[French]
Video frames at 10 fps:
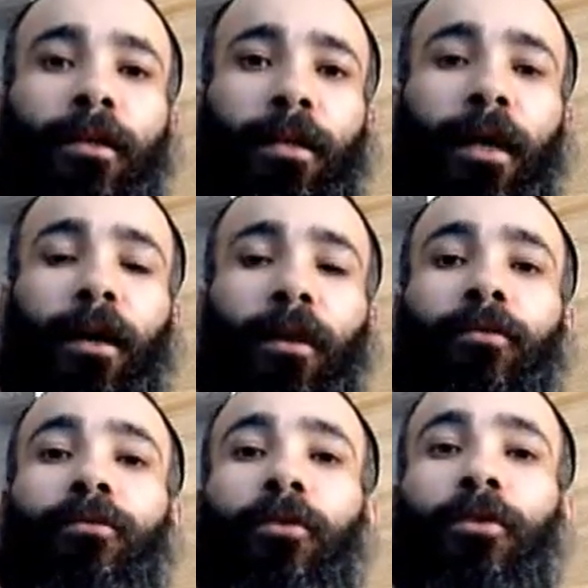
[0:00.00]
qui a
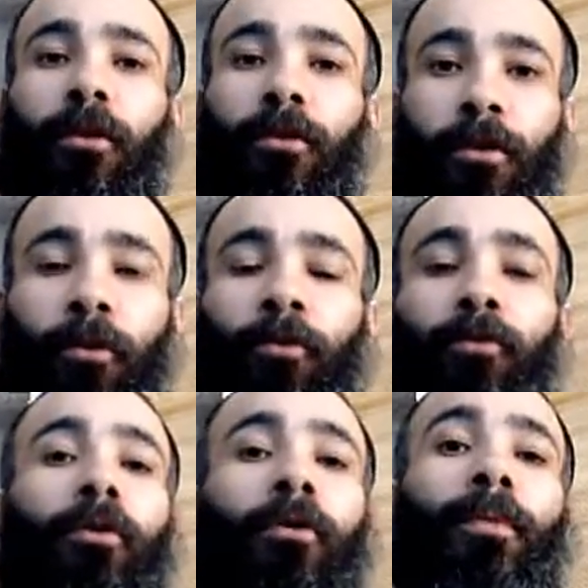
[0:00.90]
une odeur sans
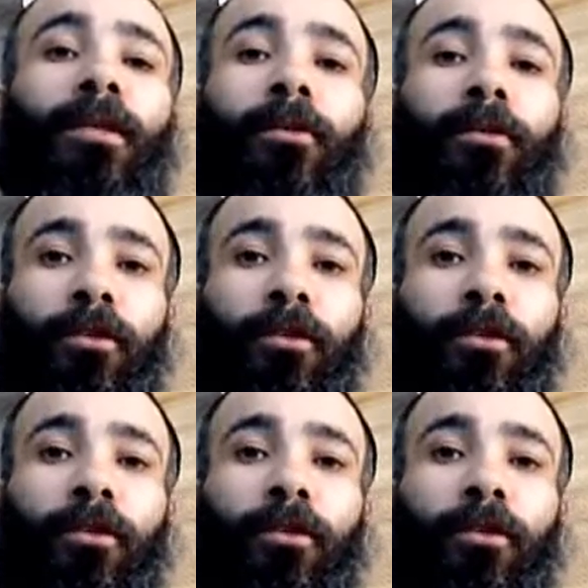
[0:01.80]
goût, représente